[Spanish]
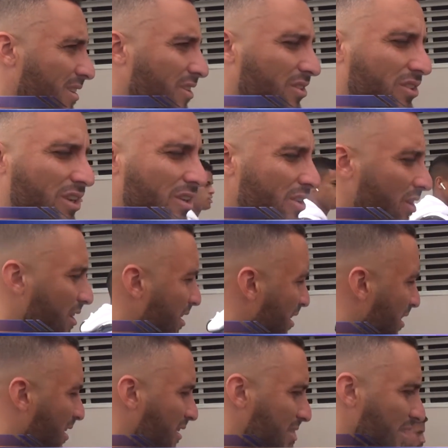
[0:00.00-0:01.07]
Ah, ya le dije
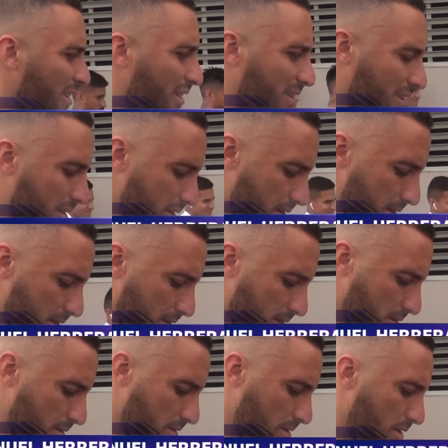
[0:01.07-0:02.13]
recién que,
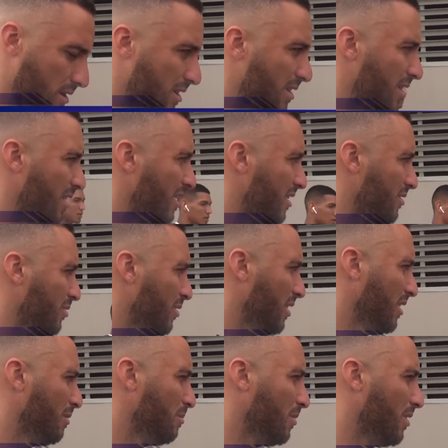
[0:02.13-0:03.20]
es un
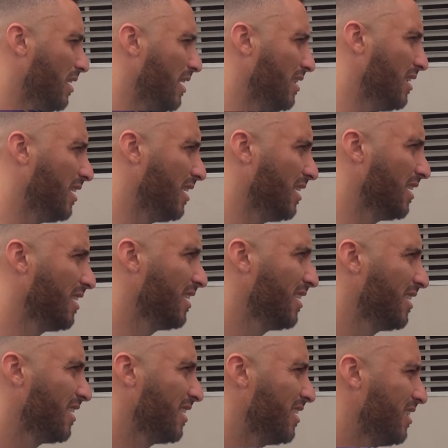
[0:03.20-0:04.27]
equipo grande,
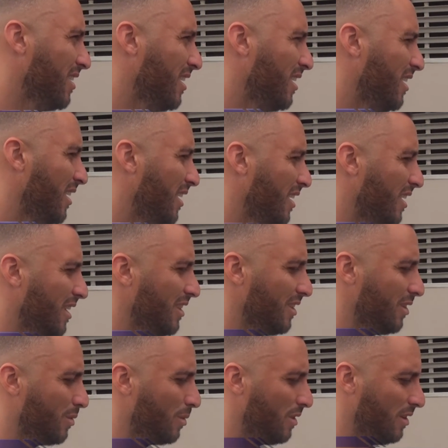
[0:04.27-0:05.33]
que tiene grandes
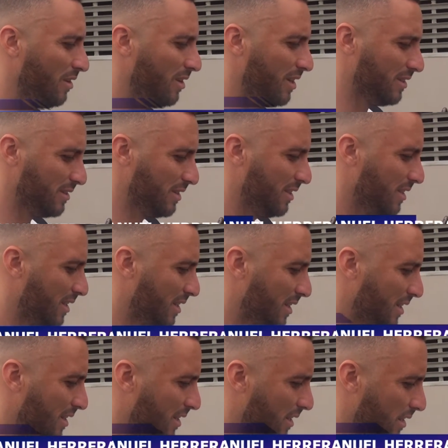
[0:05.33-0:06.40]
jugadores, así
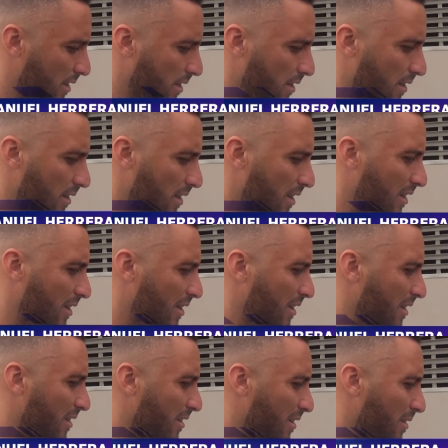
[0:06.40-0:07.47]
que
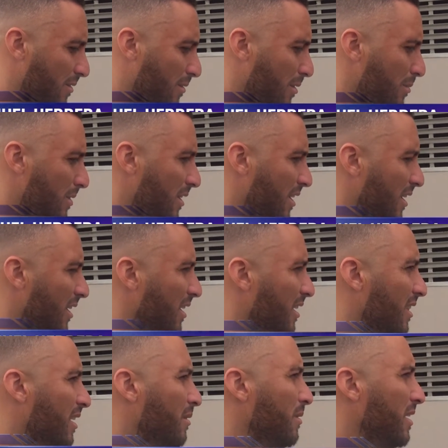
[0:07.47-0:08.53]
eh, vamos a tener que
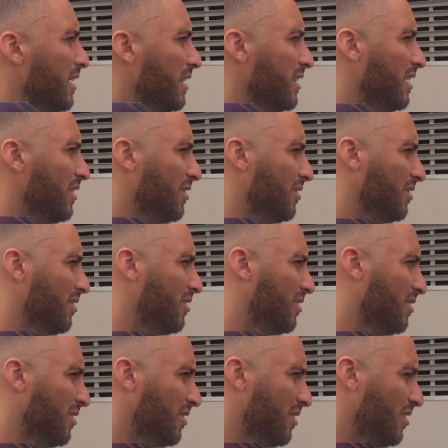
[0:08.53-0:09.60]
estar bien
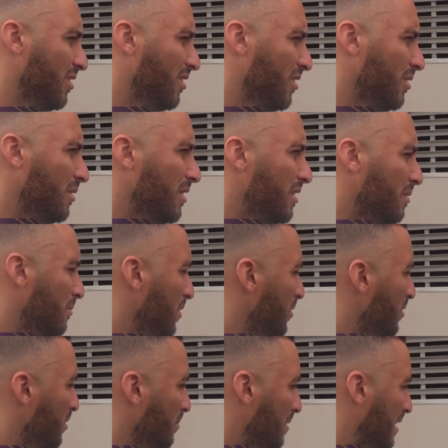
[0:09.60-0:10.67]
atentos los 90
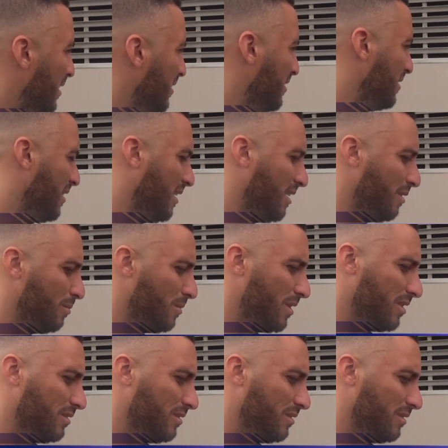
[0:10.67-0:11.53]
minutos para sacar un buen